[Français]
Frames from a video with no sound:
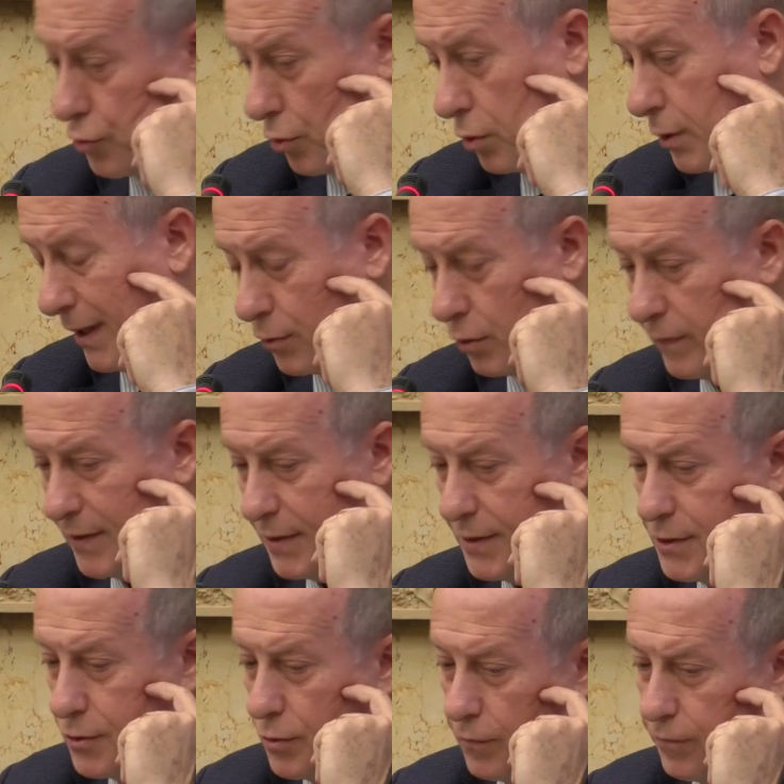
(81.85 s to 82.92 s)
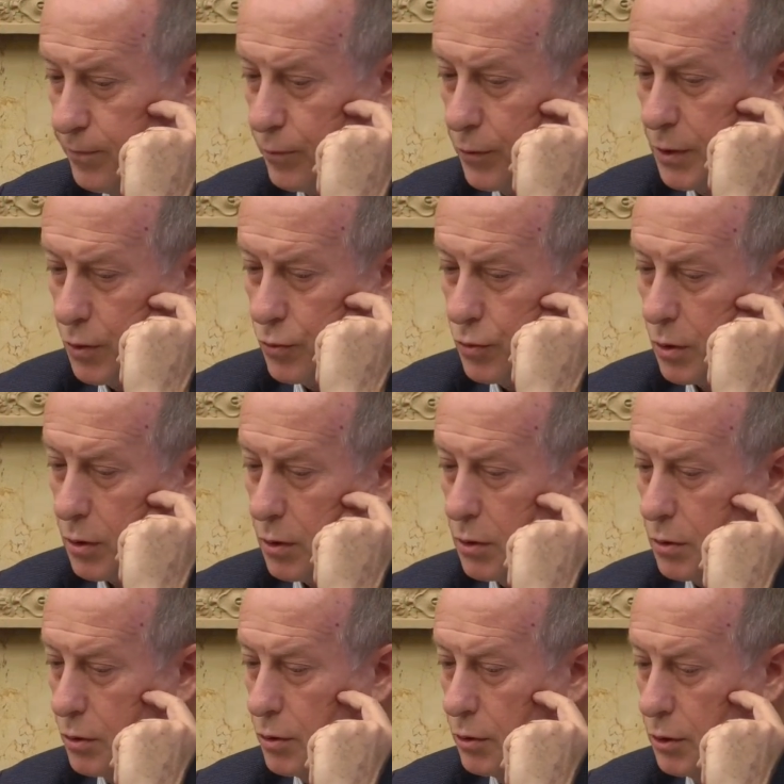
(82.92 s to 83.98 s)
en 99, il y a eu
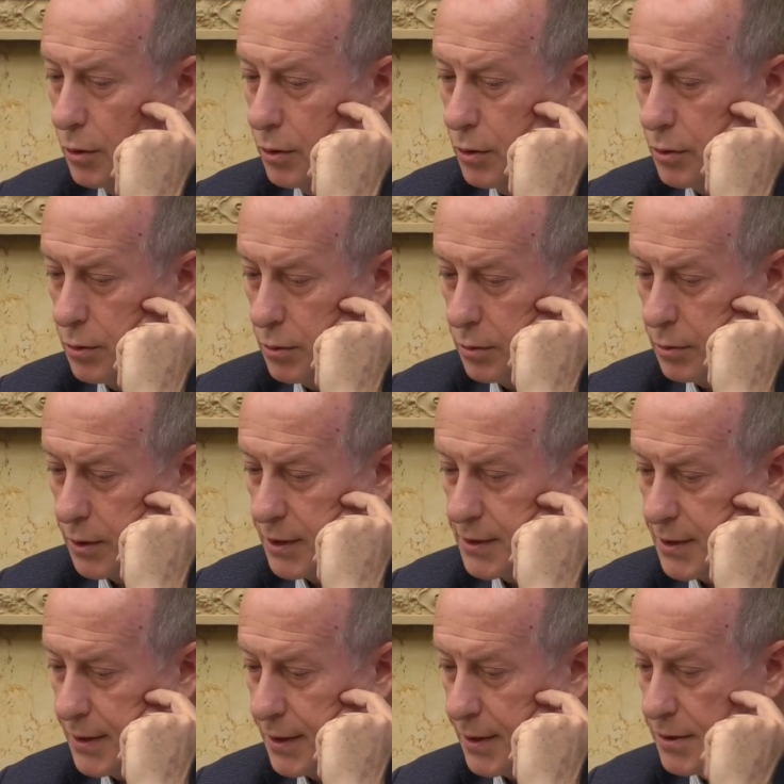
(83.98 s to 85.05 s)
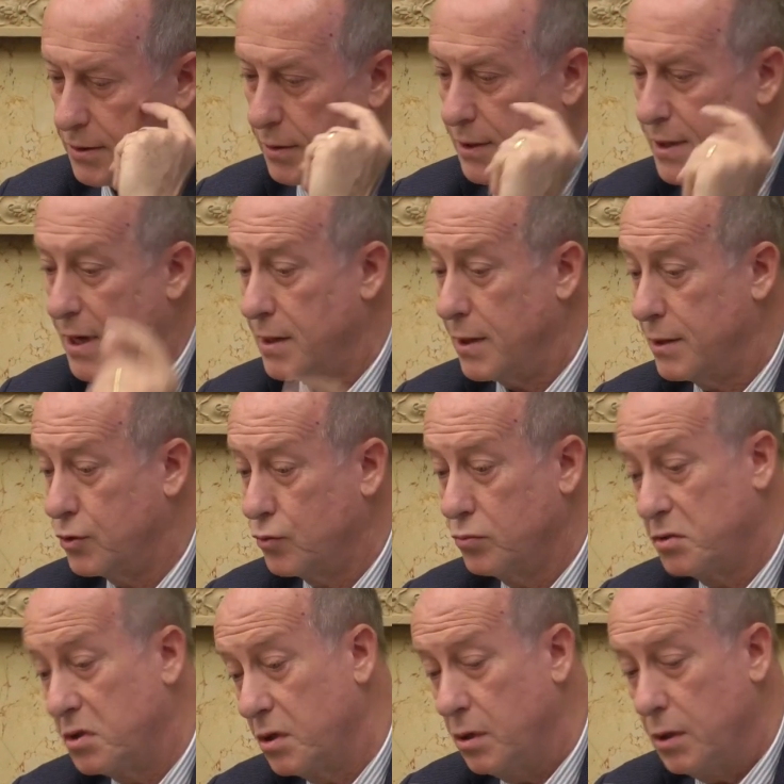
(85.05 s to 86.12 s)
un, colloque euh, très intéressant à Dallas
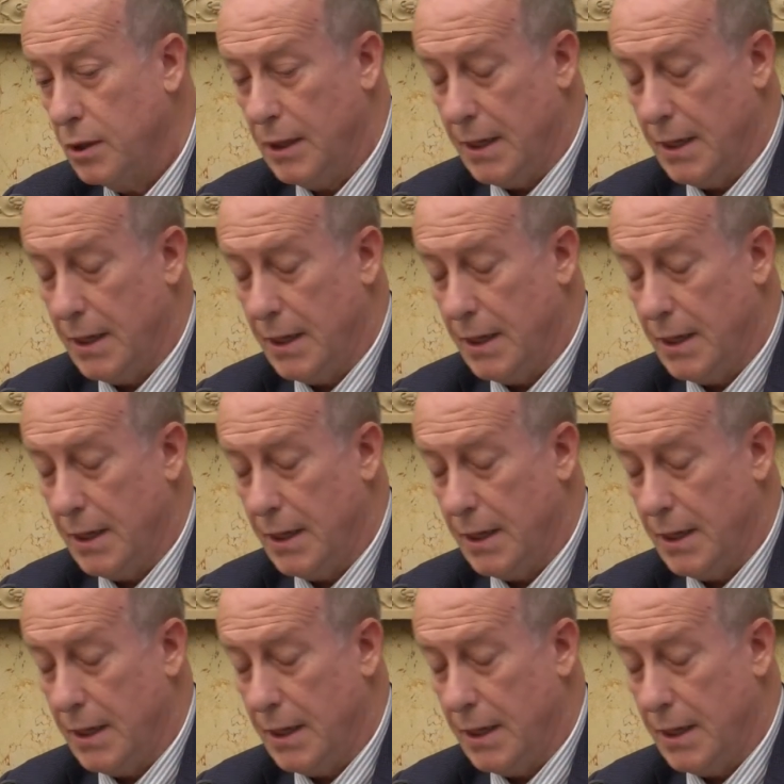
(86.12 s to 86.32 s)
où des,